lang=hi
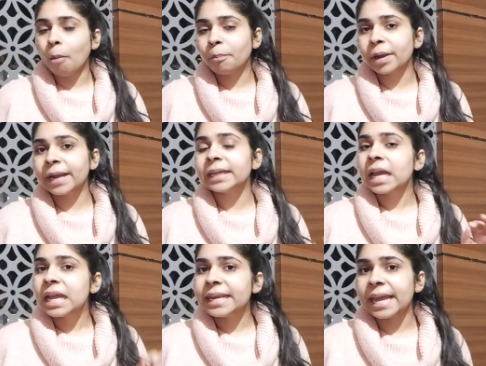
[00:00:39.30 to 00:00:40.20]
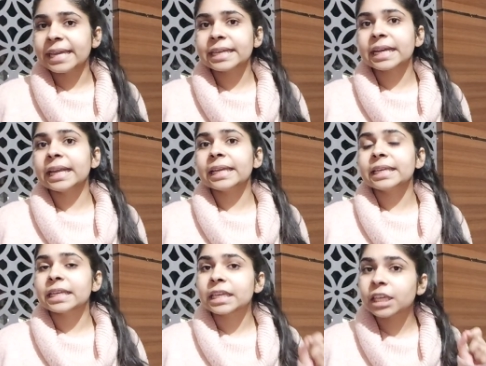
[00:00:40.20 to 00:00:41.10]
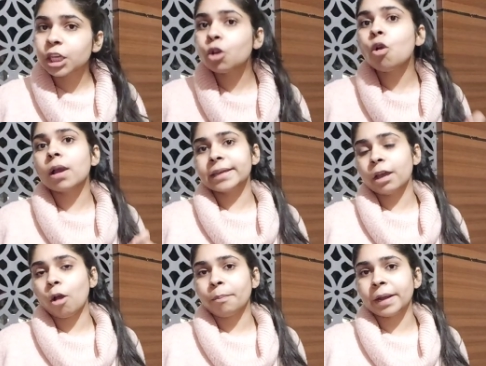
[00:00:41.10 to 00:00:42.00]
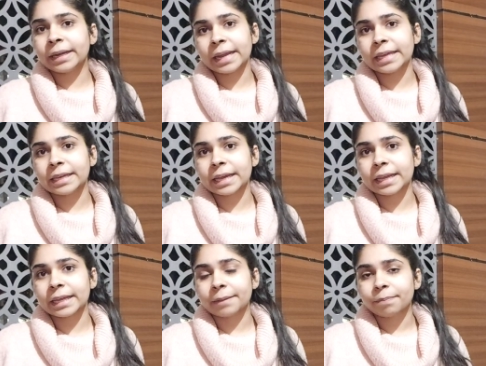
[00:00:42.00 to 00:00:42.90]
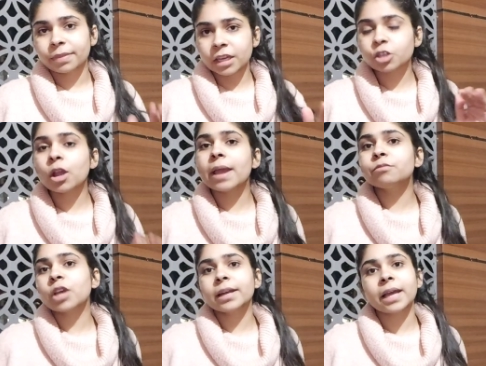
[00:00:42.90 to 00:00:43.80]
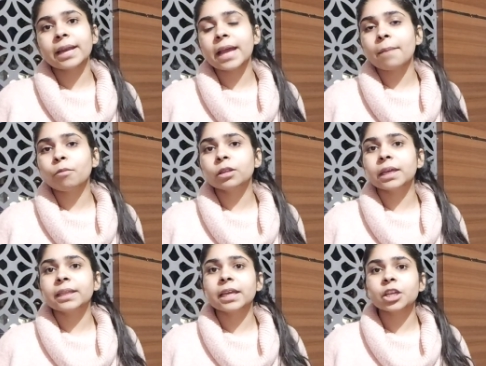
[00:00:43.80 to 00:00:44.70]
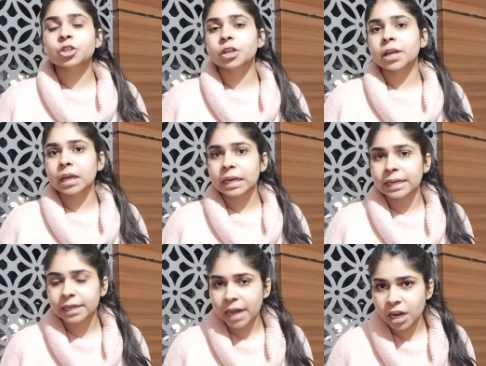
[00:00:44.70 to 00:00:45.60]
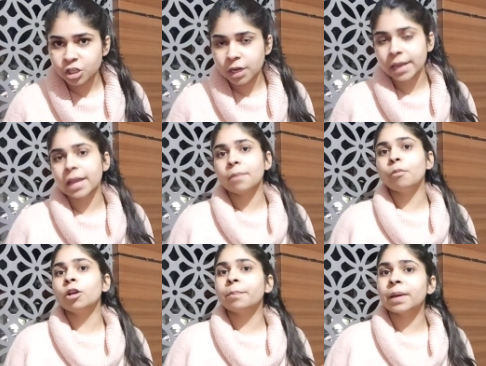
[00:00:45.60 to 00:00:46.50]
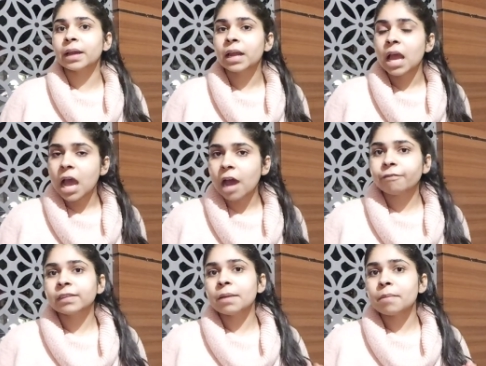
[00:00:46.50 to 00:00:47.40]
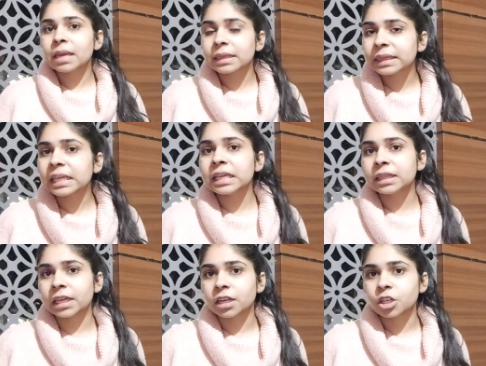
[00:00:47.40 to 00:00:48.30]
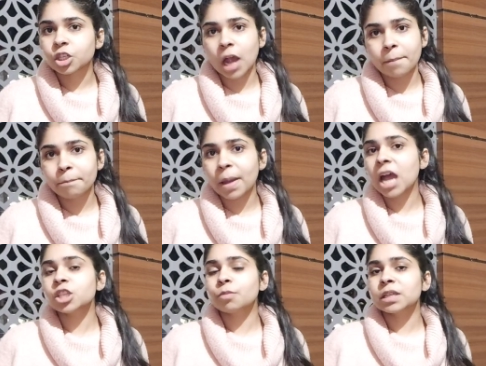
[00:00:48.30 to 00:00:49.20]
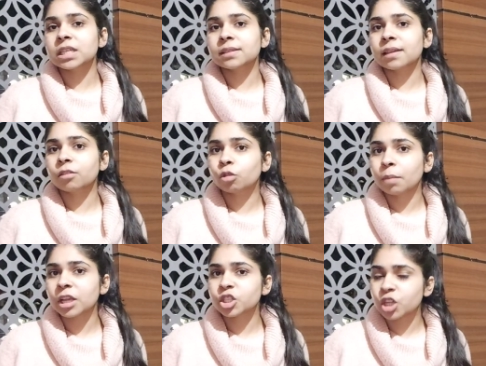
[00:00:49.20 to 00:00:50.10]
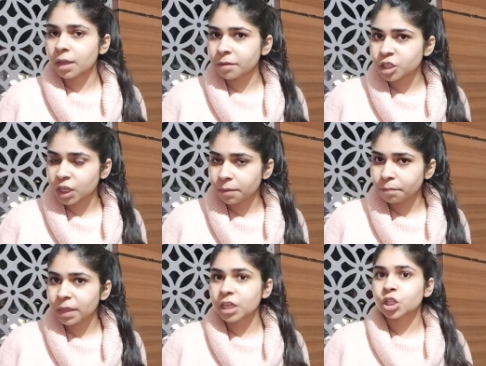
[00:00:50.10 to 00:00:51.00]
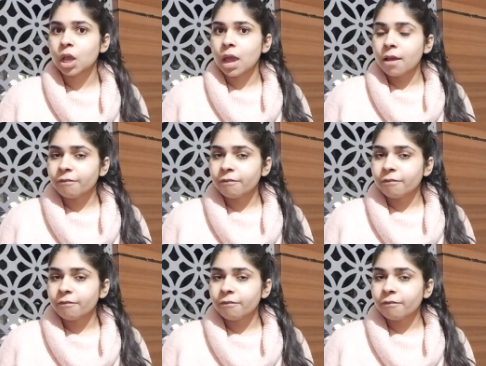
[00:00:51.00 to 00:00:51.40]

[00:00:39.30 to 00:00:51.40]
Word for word: ऑपरेट नहीं करेंगी क्यों ये ऑपरेट नहीं करेंगी दर्शकों अहम जानकारी आपको दे दे कि श्रीनगर इंटरनेशनल एयरपोर्ट पर हफ्ते में तीन दिन शाम पांच बजे से सुबह छह बजे के बीच